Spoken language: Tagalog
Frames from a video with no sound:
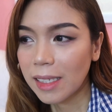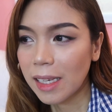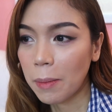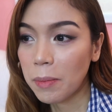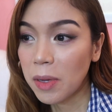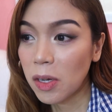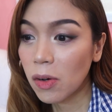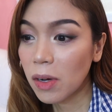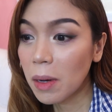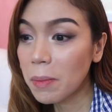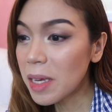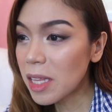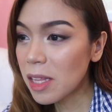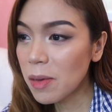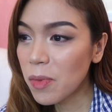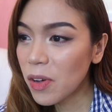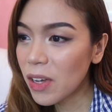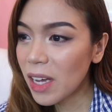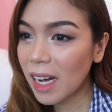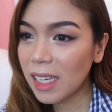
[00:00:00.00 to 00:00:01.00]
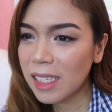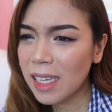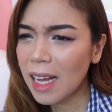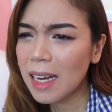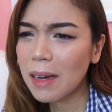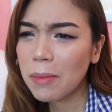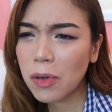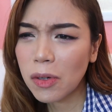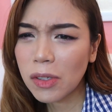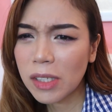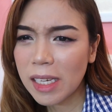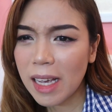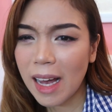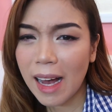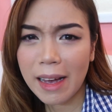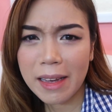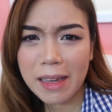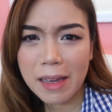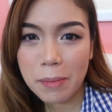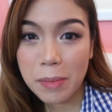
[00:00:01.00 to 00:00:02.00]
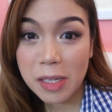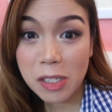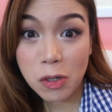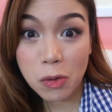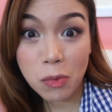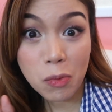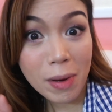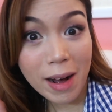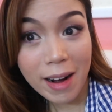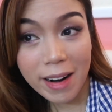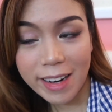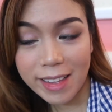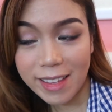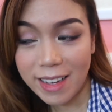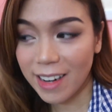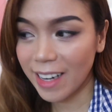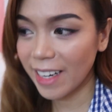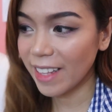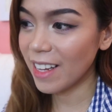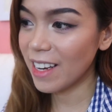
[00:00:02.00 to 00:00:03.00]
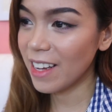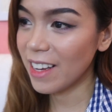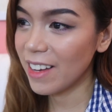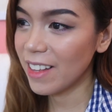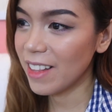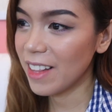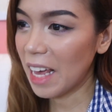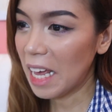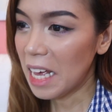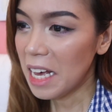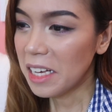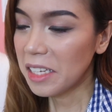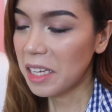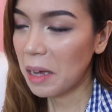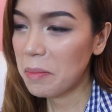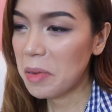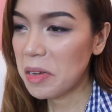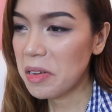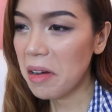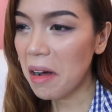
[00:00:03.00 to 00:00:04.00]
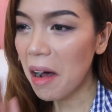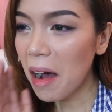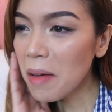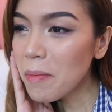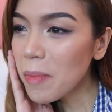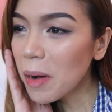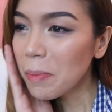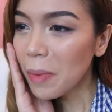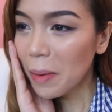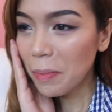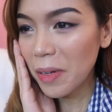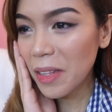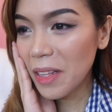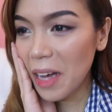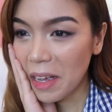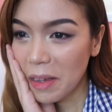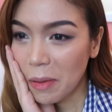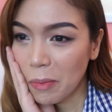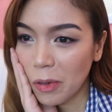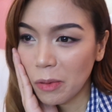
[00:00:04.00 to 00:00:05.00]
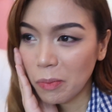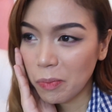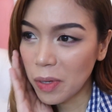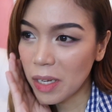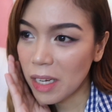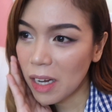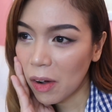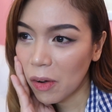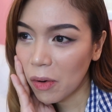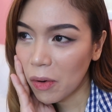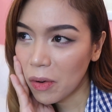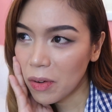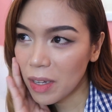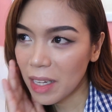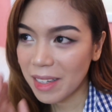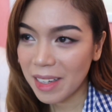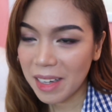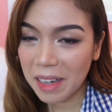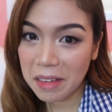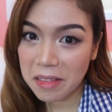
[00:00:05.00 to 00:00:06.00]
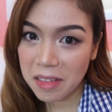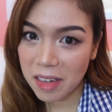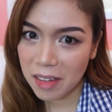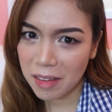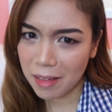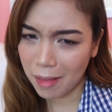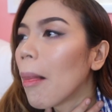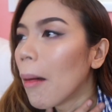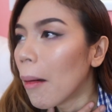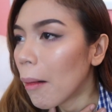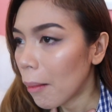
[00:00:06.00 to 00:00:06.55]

Sabi ko, gamitin mo yan kasi alam ko si Ahia medyo umaarte-arte na yan eh. Sabi niya, ay magpapadiamond pila ko, ganyan-ganyan.